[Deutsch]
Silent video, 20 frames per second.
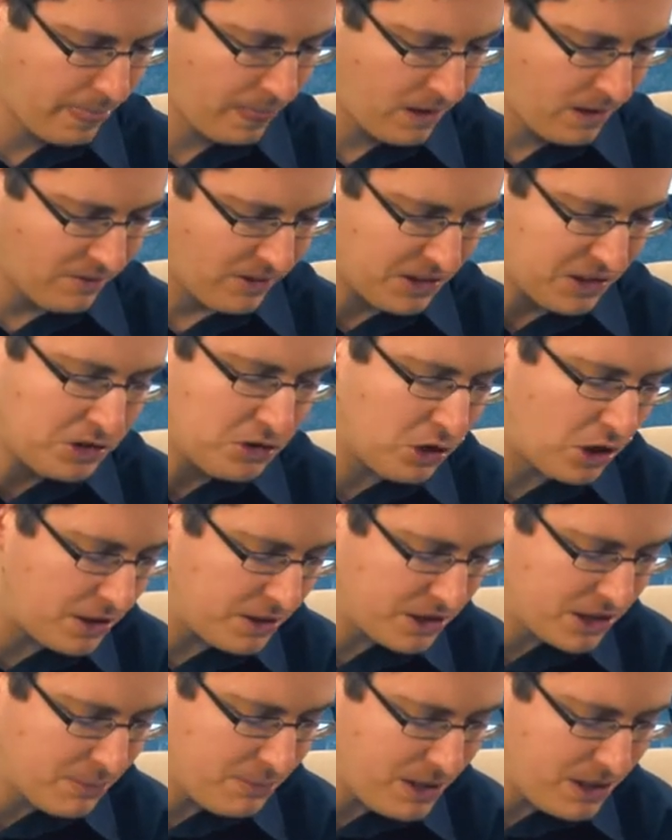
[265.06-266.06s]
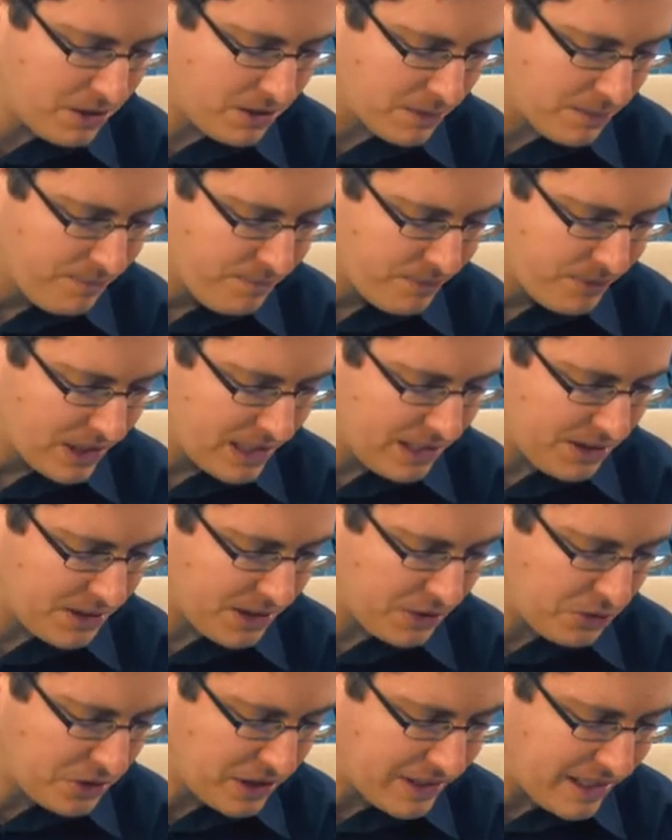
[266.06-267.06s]
Was ich dir heute gebiete, ist,
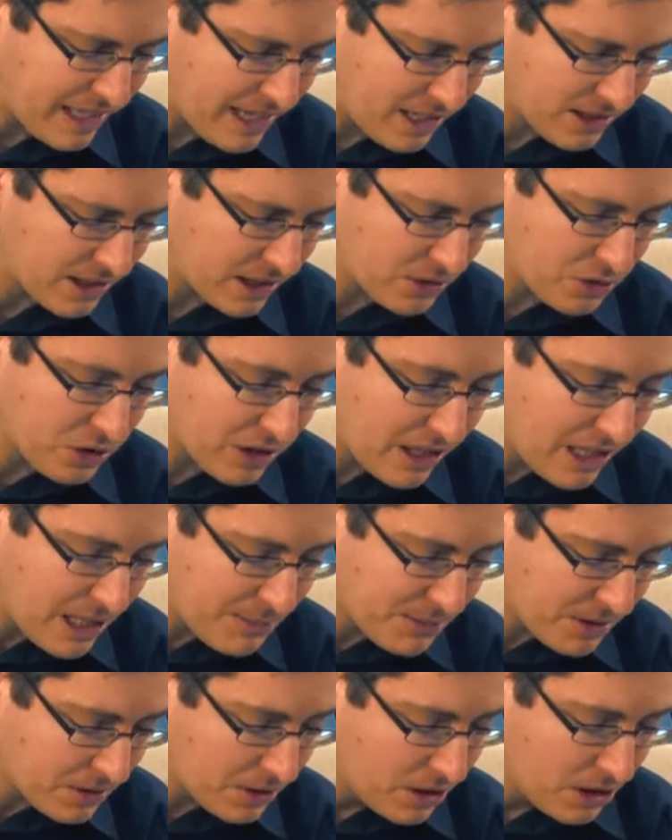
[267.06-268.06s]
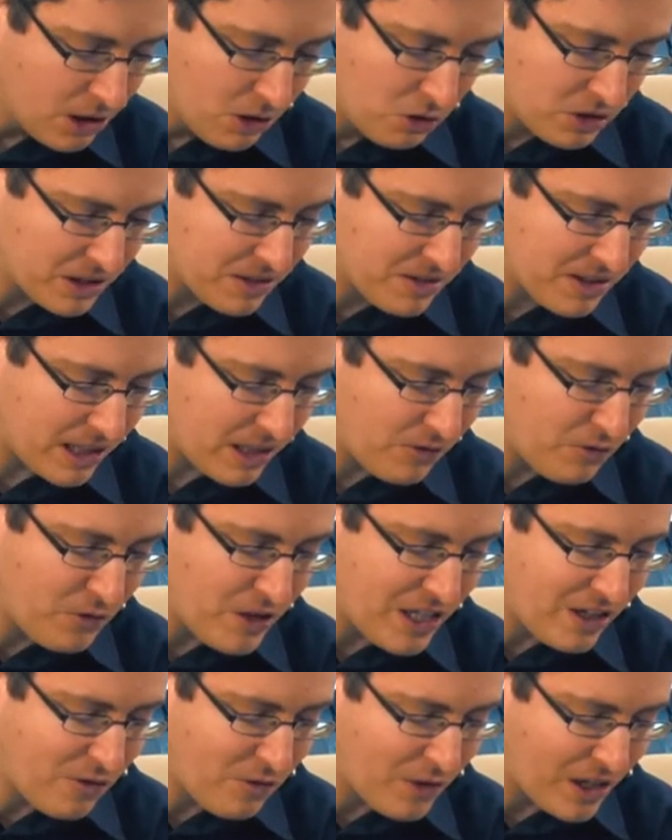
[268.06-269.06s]
dass du den Herrn, deinen Gott, liebst und in seinen
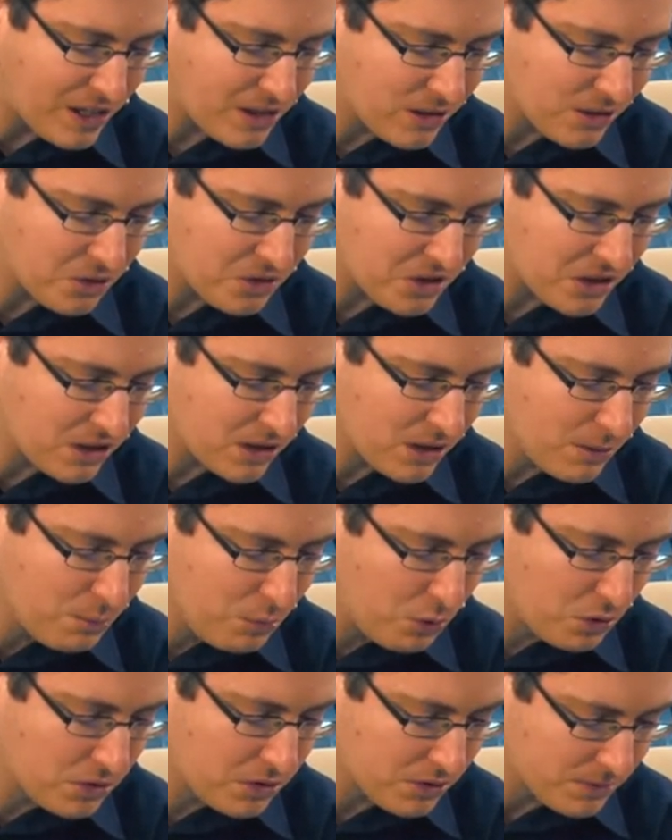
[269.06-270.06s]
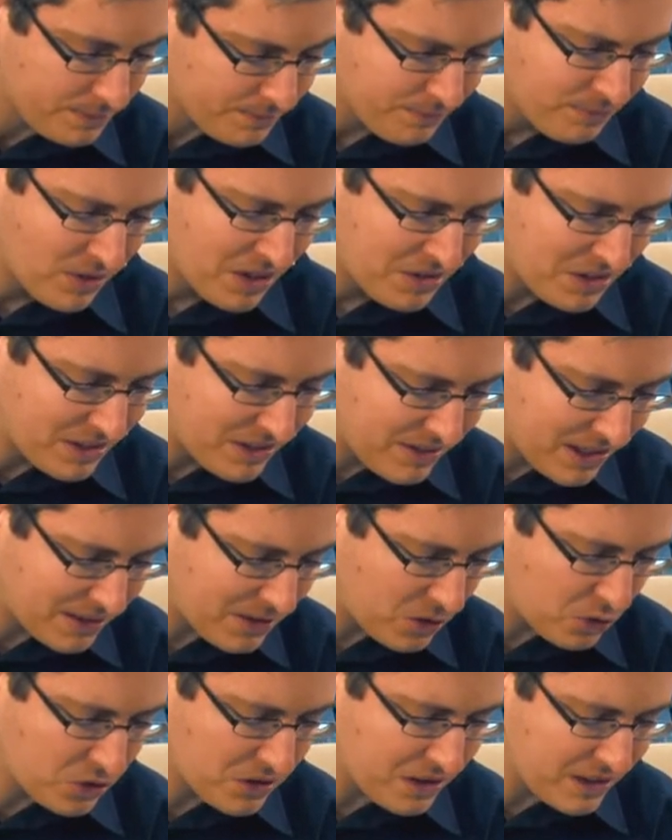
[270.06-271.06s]
Wegen wandelst und seine Gebote, seine
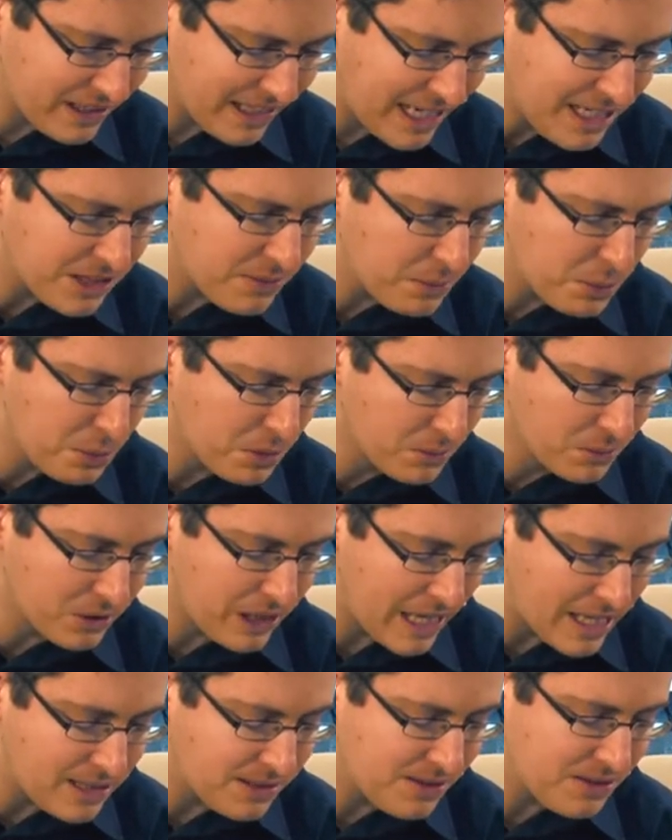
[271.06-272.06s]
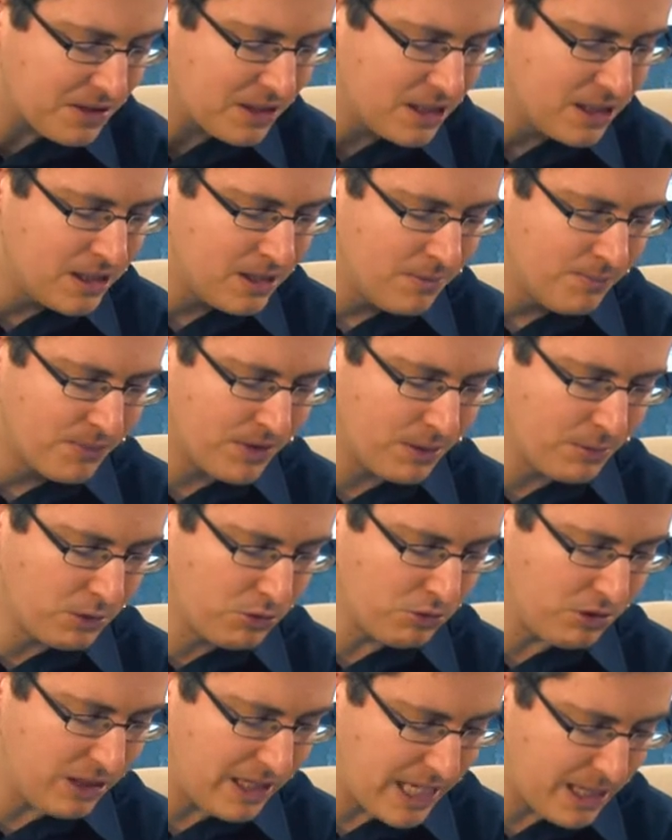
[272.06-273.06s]
Satzungen, seine Rechtsbestimmungen hältst, damit
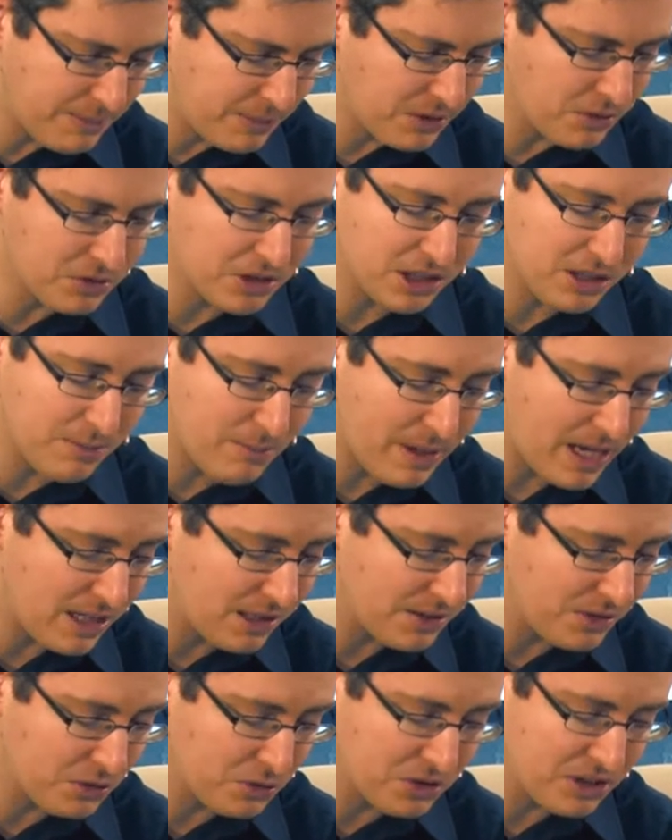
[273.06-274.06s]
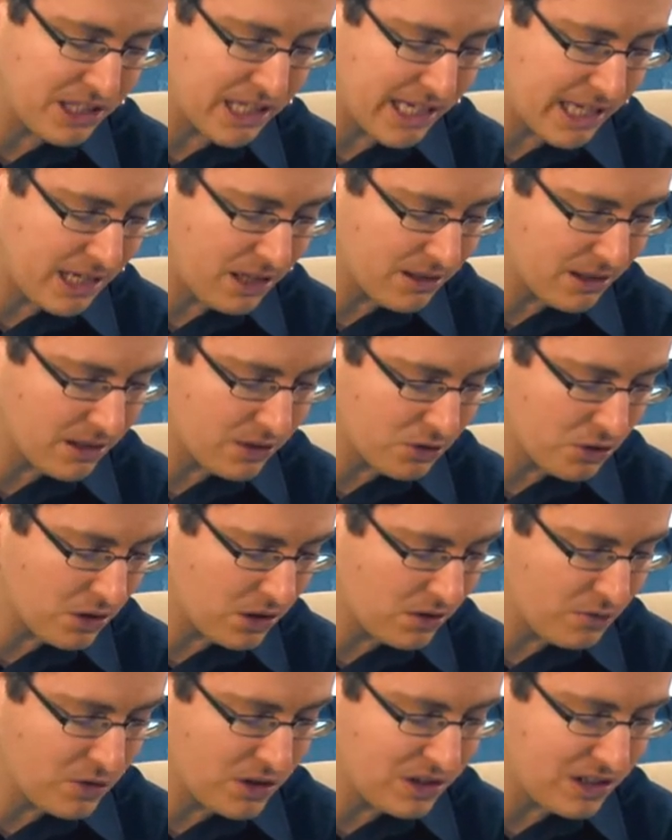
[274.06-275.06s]
du lebst und dich mehrst und der Herr, dein
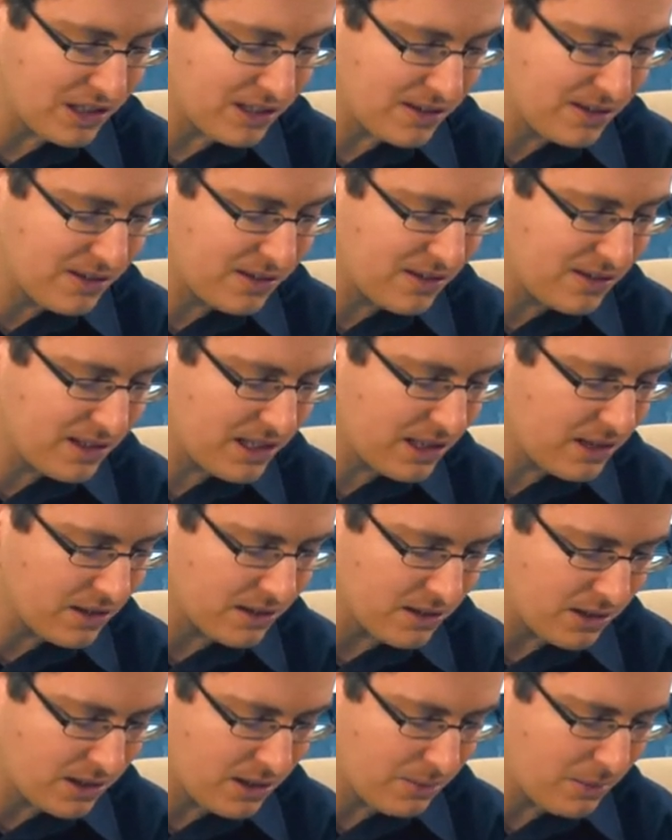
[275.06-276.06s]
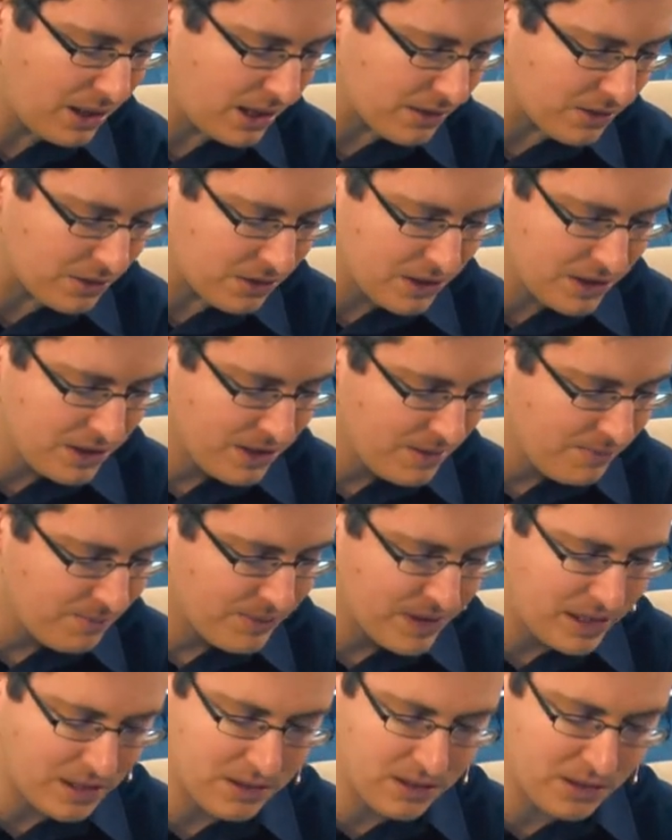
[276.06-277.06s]
Gott, wird dich segnen in dem Land,
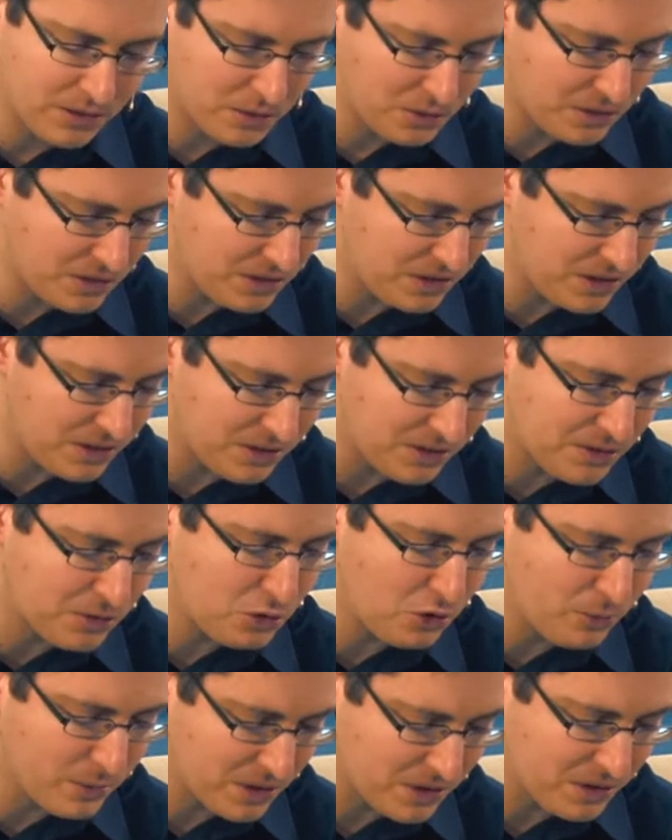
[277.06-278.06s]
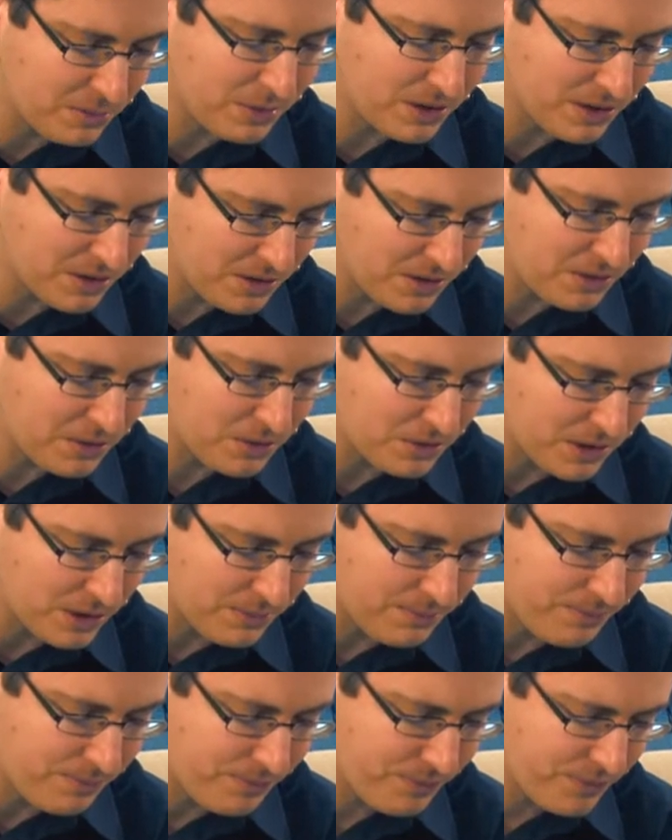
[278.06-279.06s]
in das du ziehst, um es in Besitz zu nehmen.